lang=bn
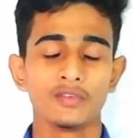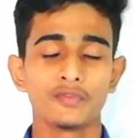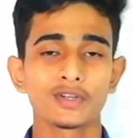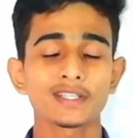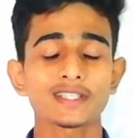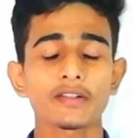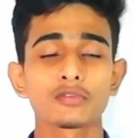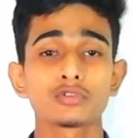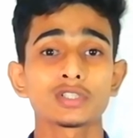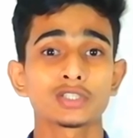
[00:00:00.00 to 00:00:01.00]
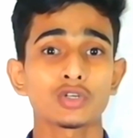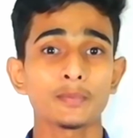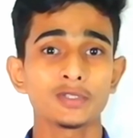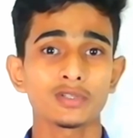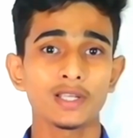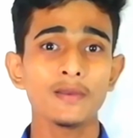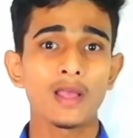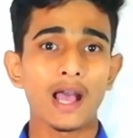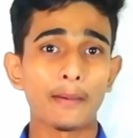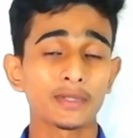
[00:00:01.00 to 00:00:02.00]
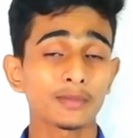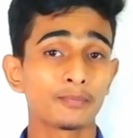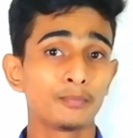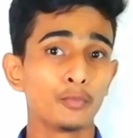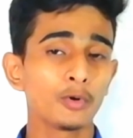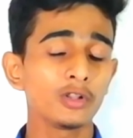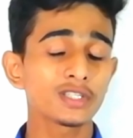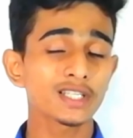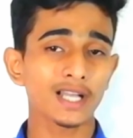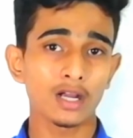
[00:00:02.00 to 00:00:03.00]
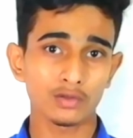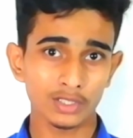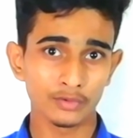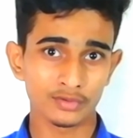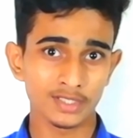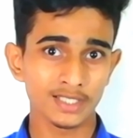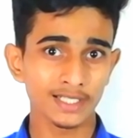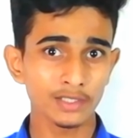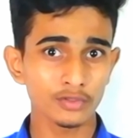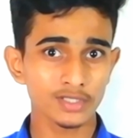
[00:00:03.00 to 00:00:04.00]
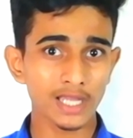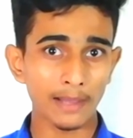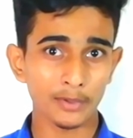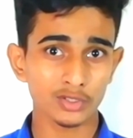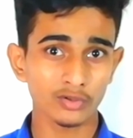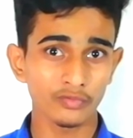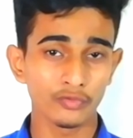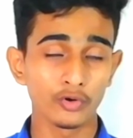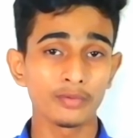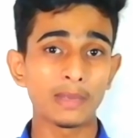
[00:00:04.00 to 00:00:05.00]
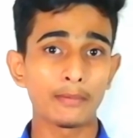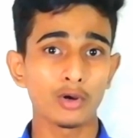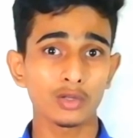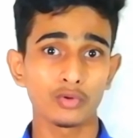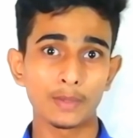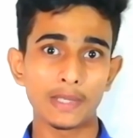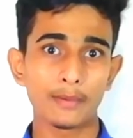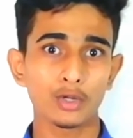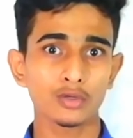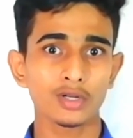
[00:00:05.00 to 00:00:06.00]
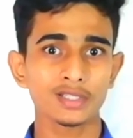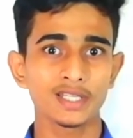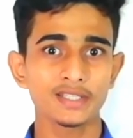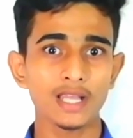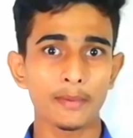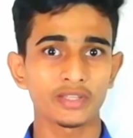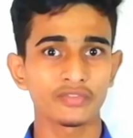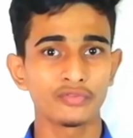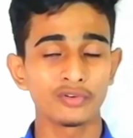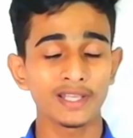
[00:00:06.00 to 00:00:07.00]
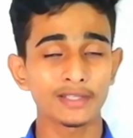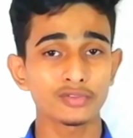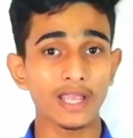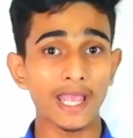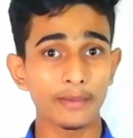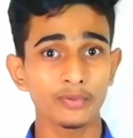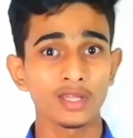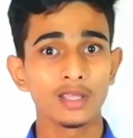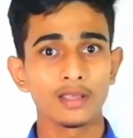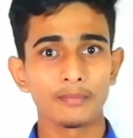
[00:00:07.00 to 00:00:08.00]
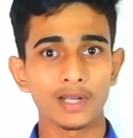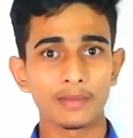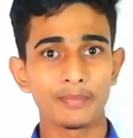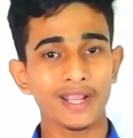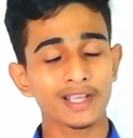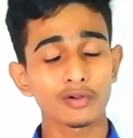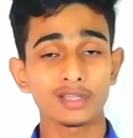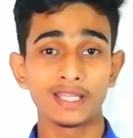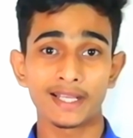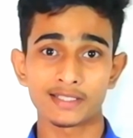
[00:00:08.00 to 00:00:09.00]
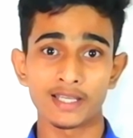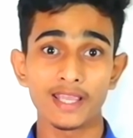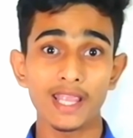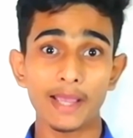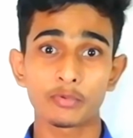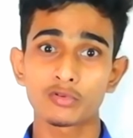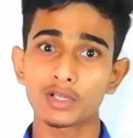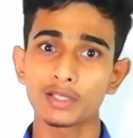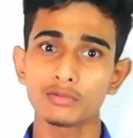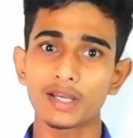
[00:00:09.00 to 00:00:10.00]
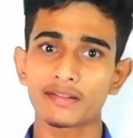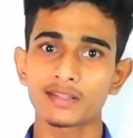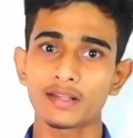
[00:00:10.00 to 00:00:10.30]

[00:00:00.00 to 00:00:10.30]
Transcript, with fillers: ফোনের চার্জ দ্রুত শেষ হওয়ার পিছনে আমাদের মূল যে কারণটাই হচ্ছে সেটি হচ্ছে আমরা যখন ফোন ব্যবহার করি ব্যবহার করার শেষে আমাদের ফোনে কিছু অ্যাপস মানে ব্যাকগ্রাউন্ডে থেকে যায় এই অ্যাপগুলো কিন্তু আস্তে